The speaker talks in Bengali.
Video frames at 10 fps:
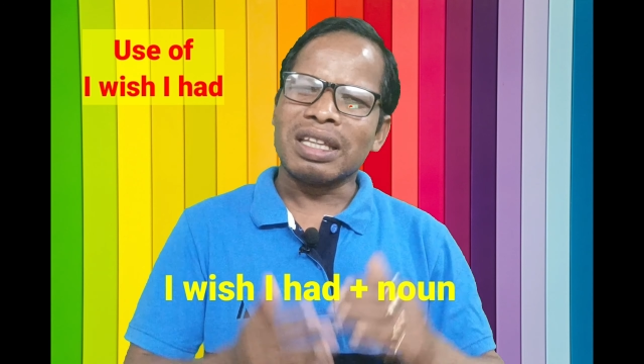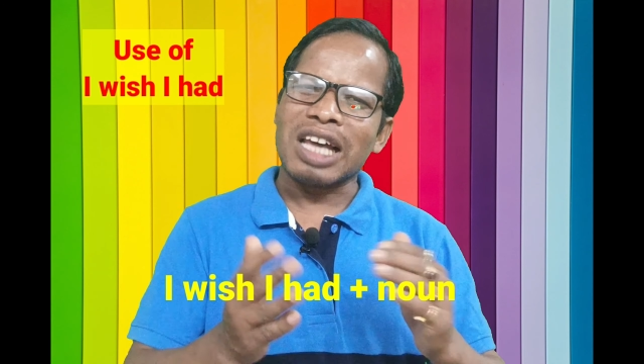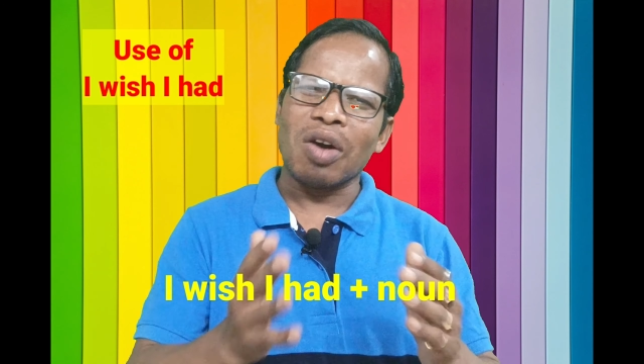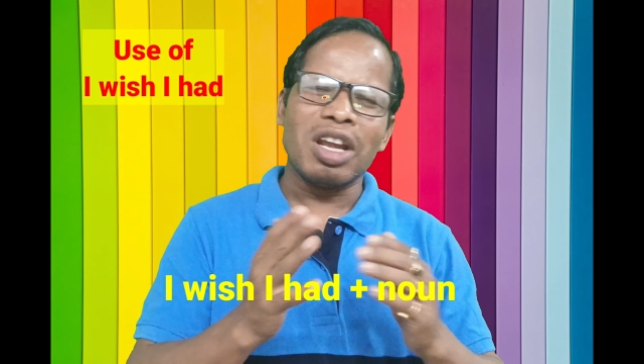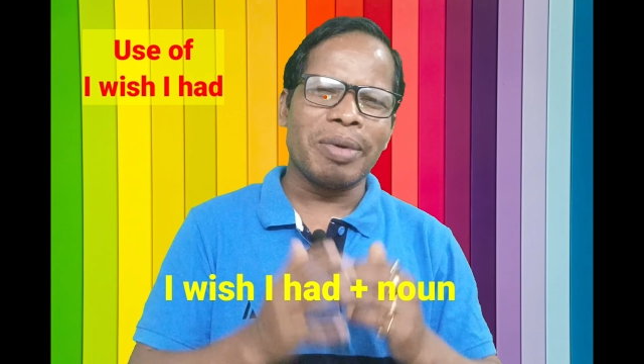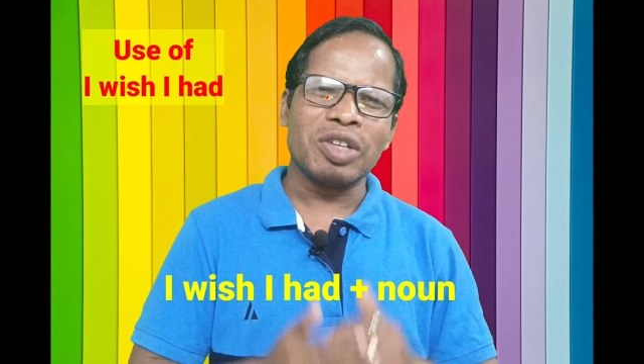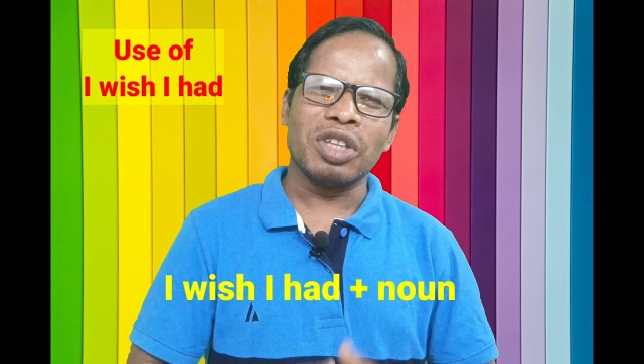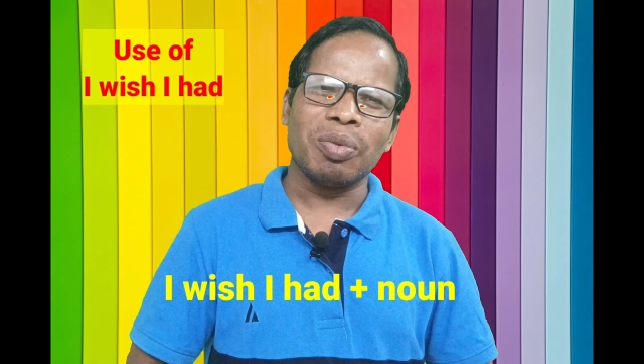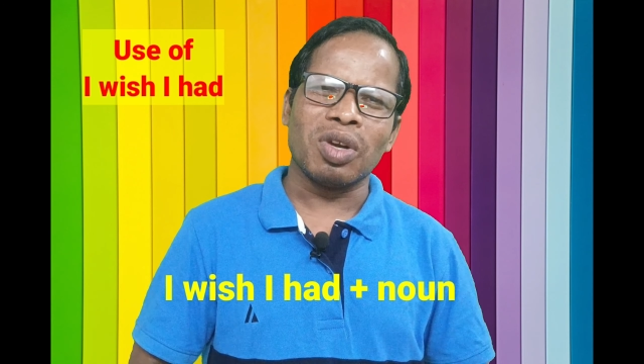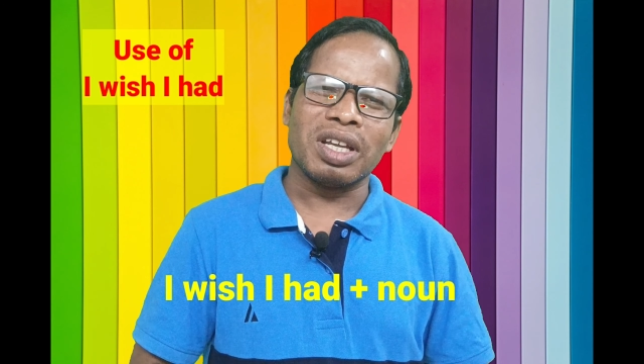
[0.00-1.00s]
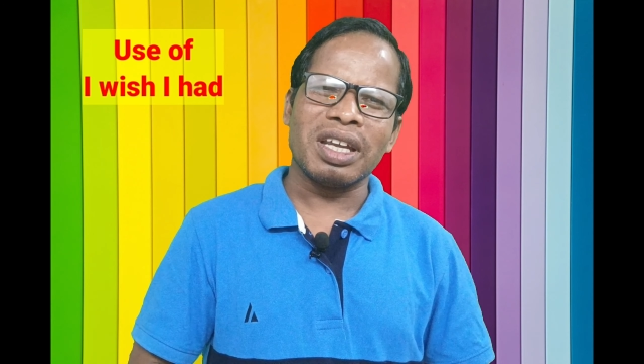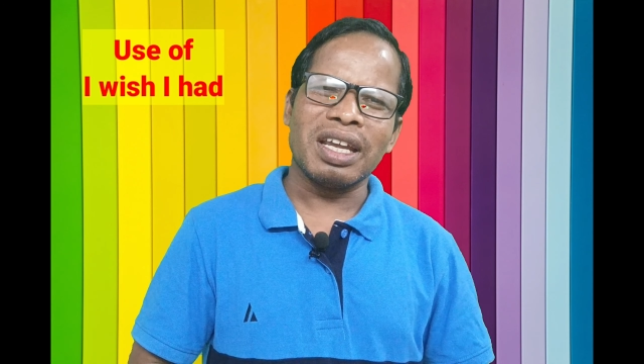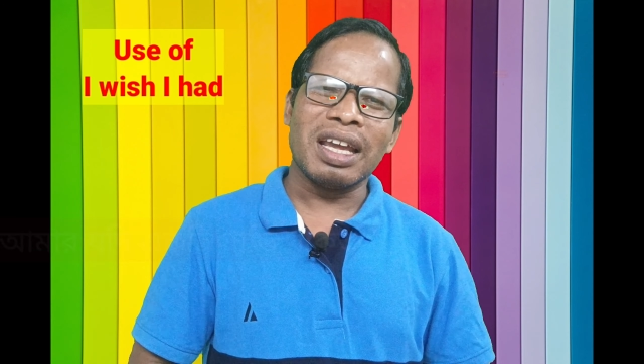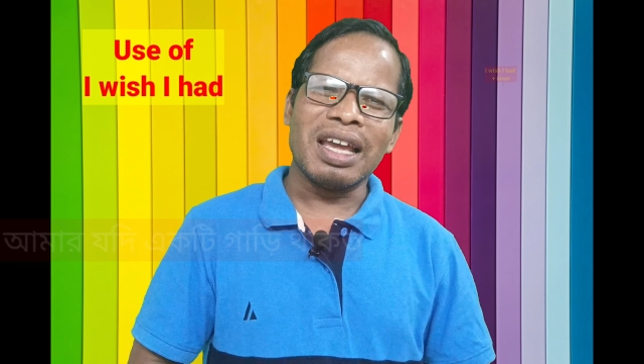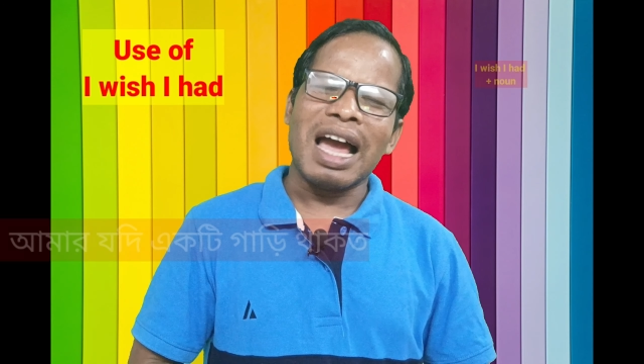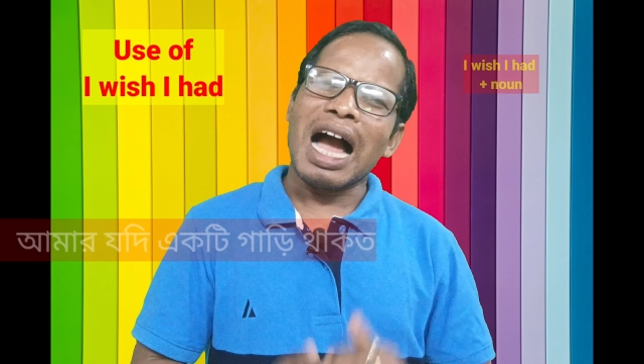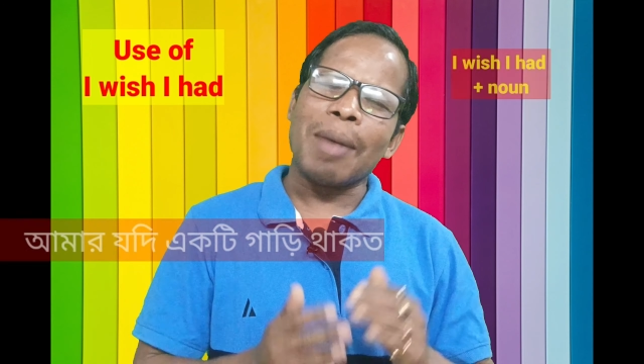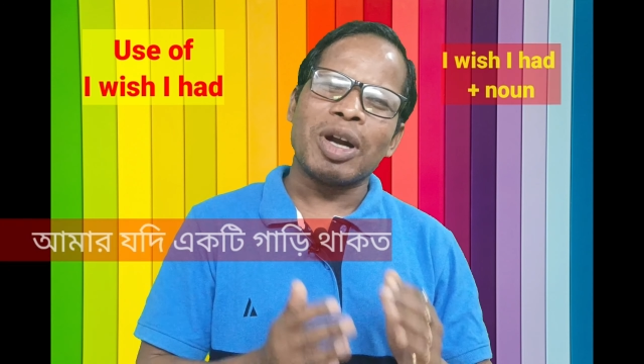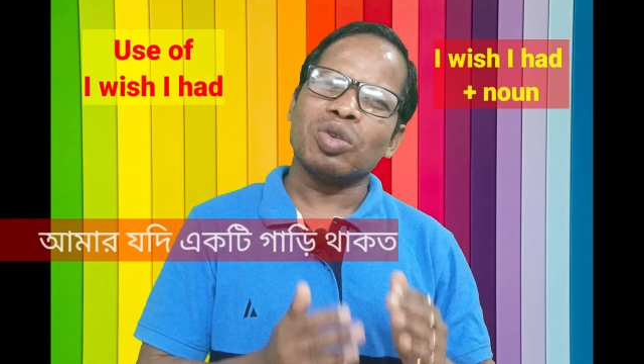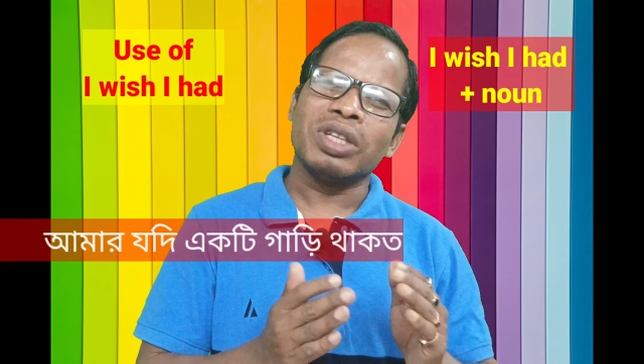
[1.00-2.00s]
তাহলে এবার যদি বলি
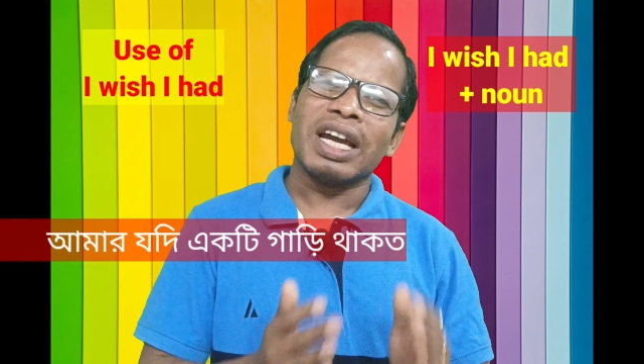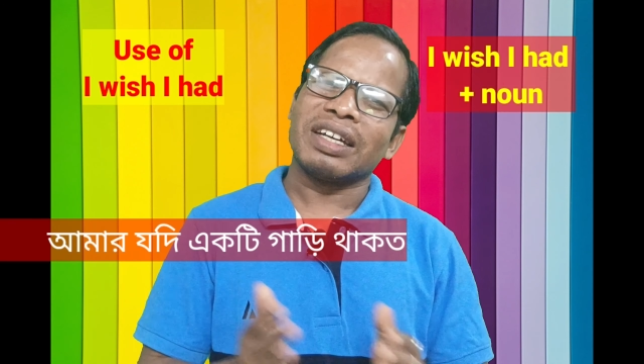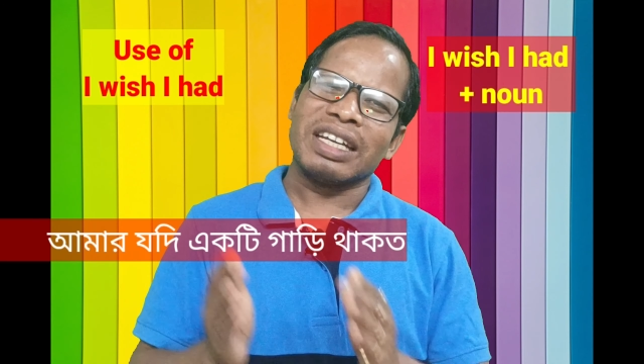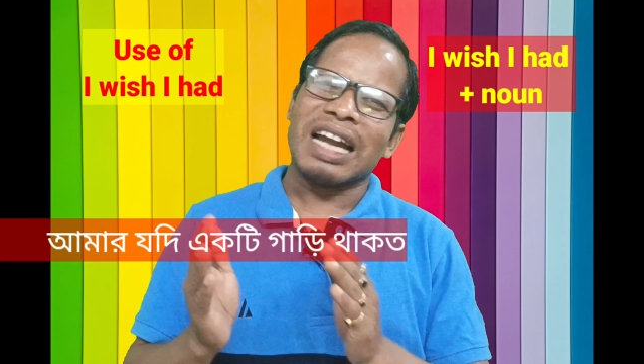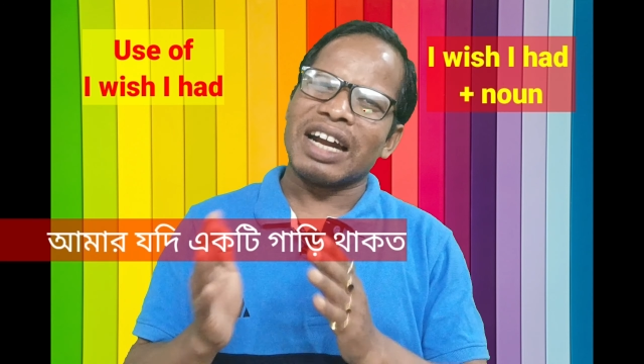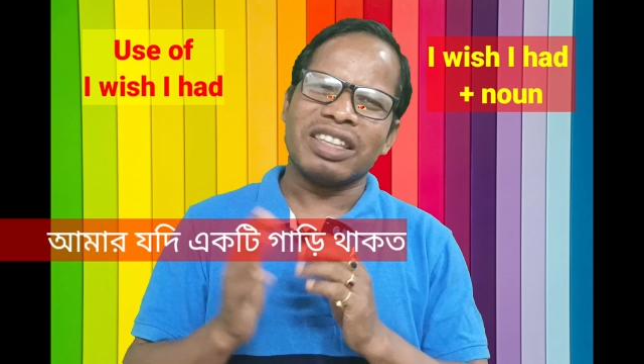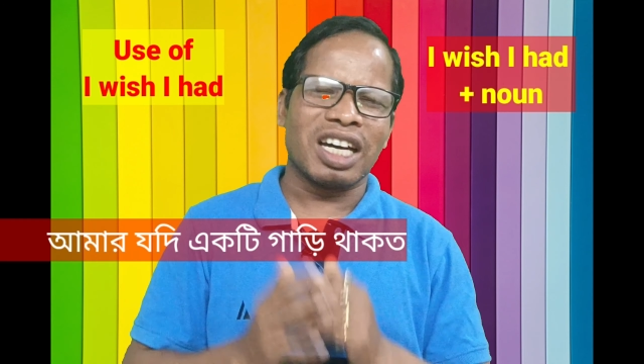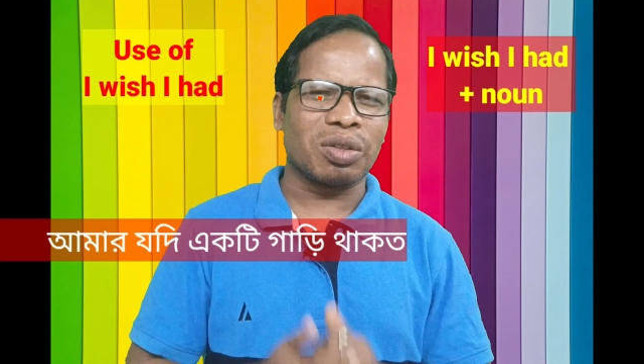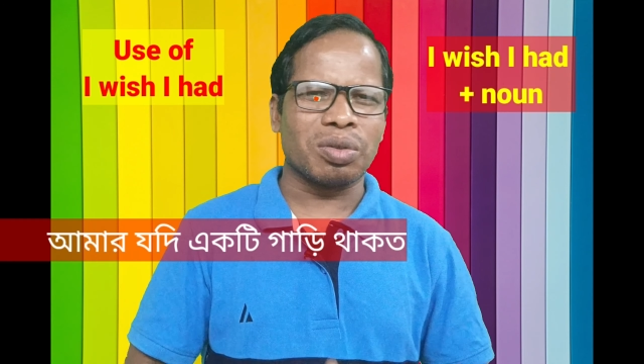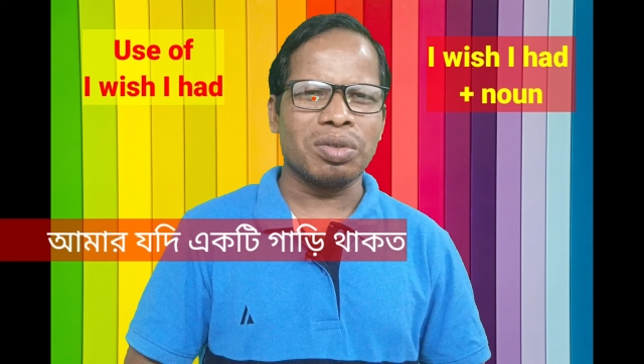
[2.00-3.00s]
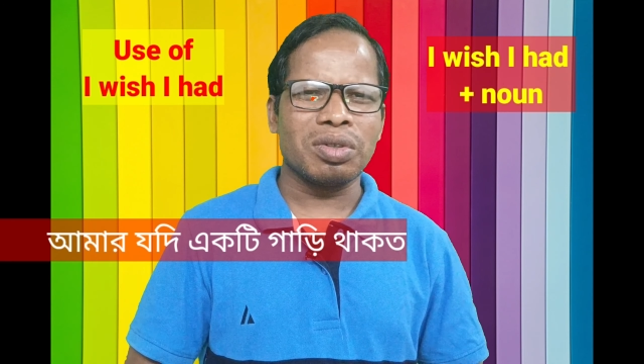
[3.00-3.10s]
আমার যদি একটি গাড়ি থাকতো